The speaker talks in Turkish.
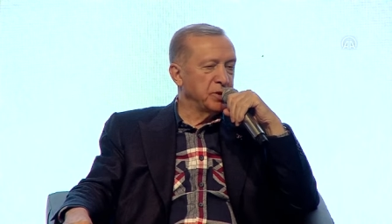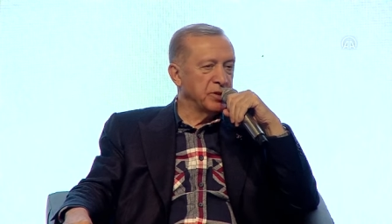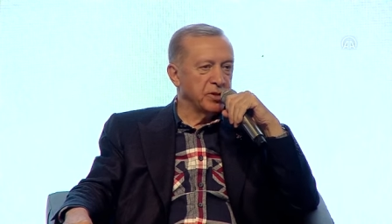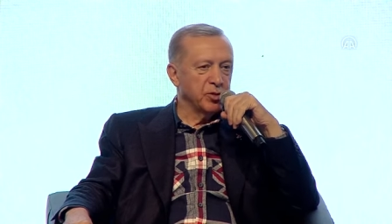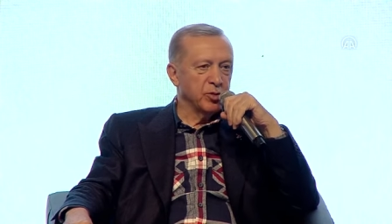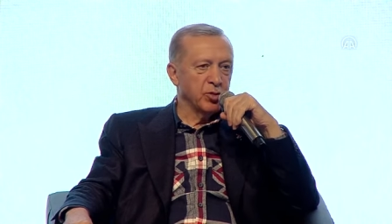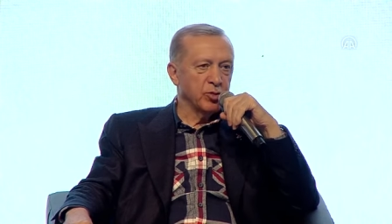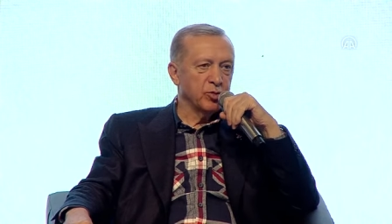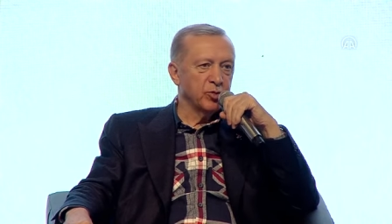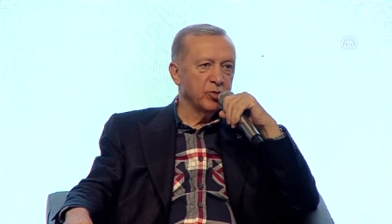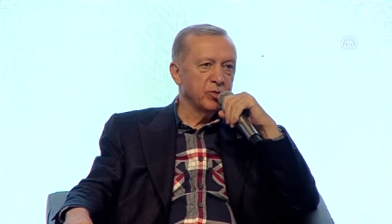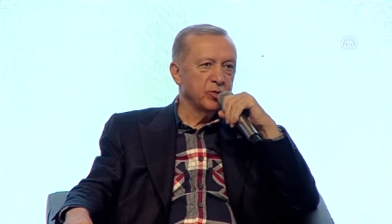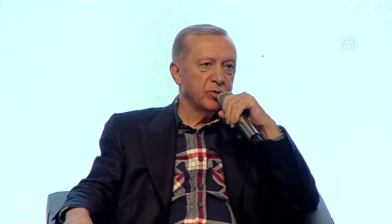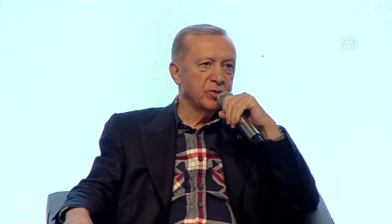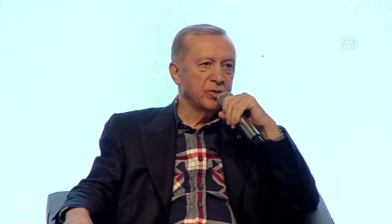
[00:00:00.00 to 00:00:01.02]
yıl
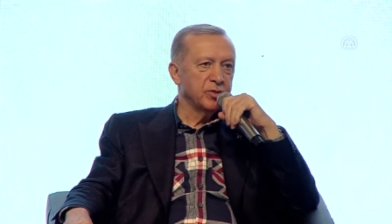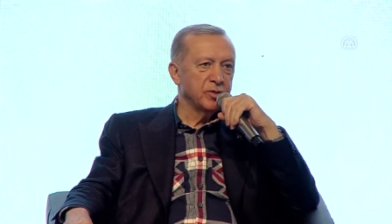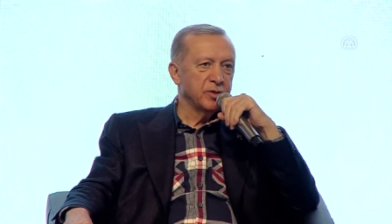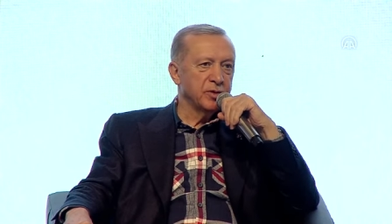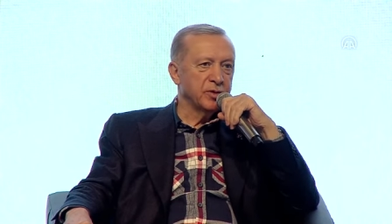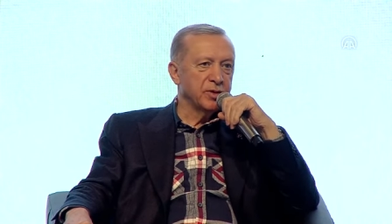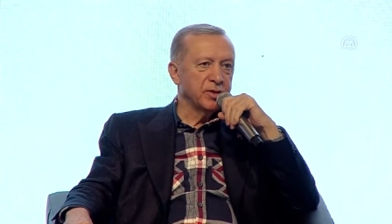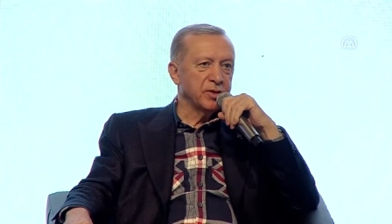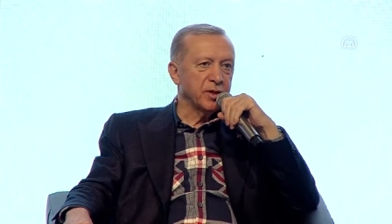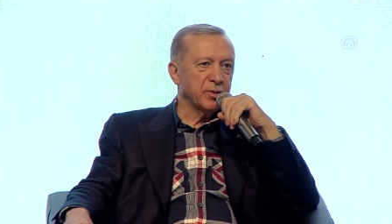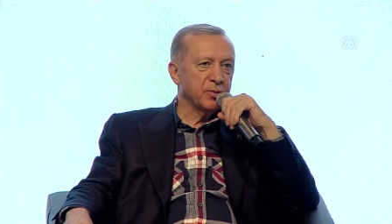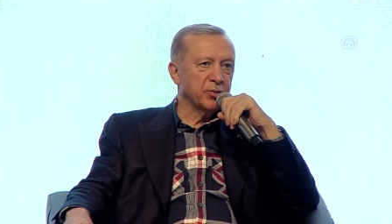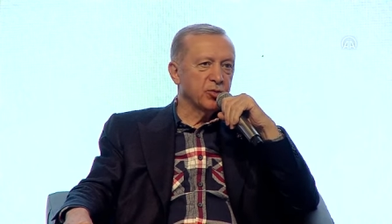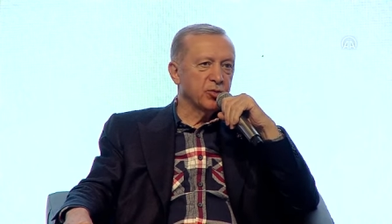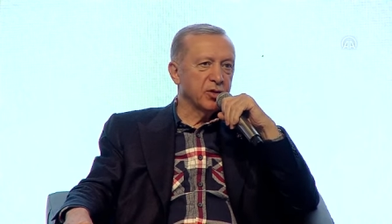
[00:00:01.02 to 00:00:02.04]
oldu.
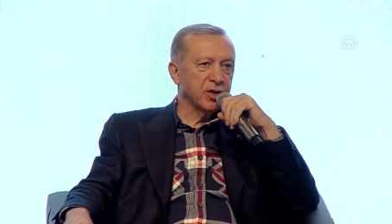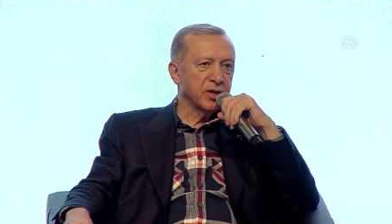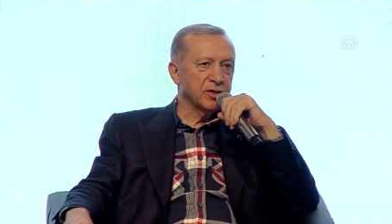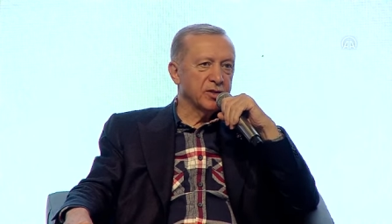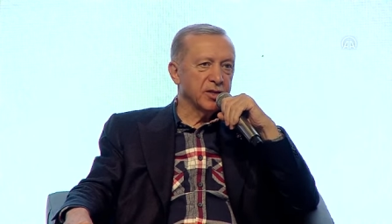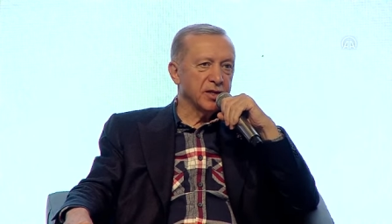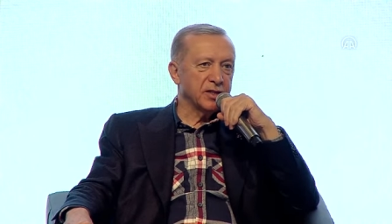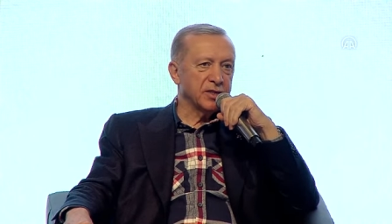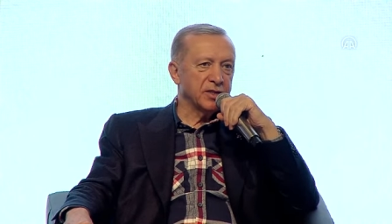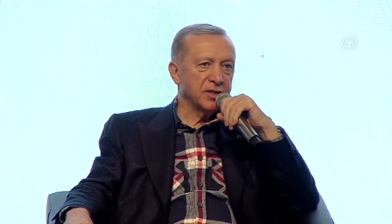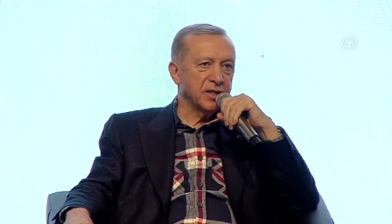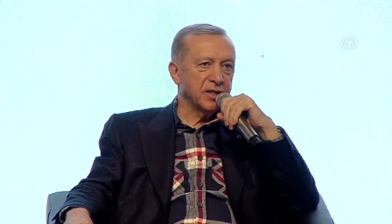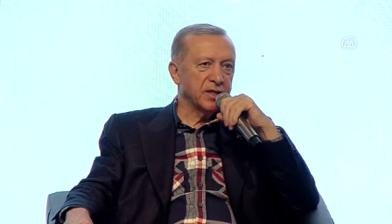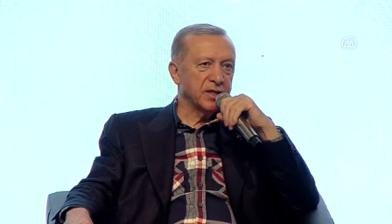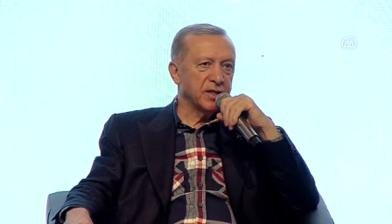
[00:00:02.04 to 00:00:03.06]
Tabii bunların içerisinde